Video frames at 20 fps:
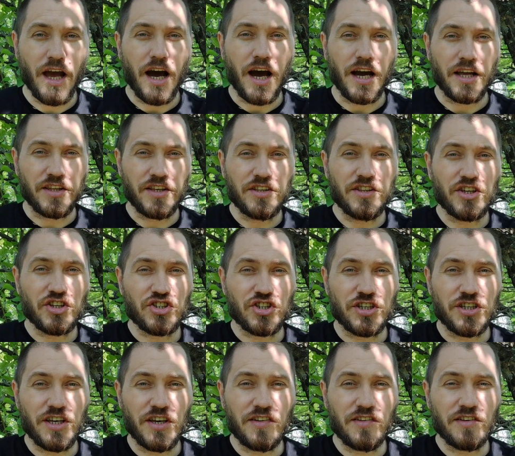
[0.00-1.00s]
Они
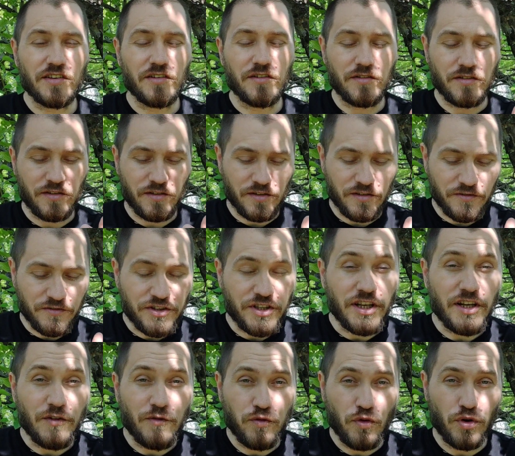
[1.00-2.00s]
даже есть в
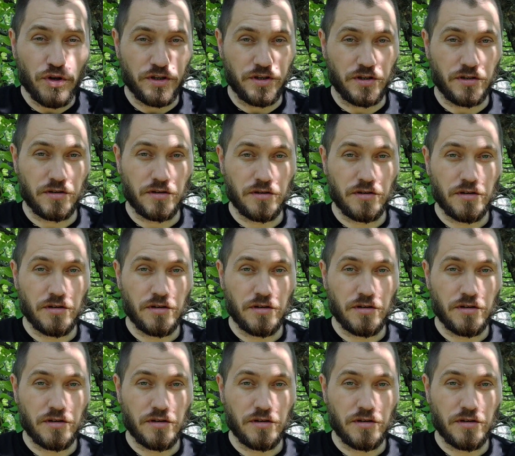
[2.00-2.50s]
телефоне.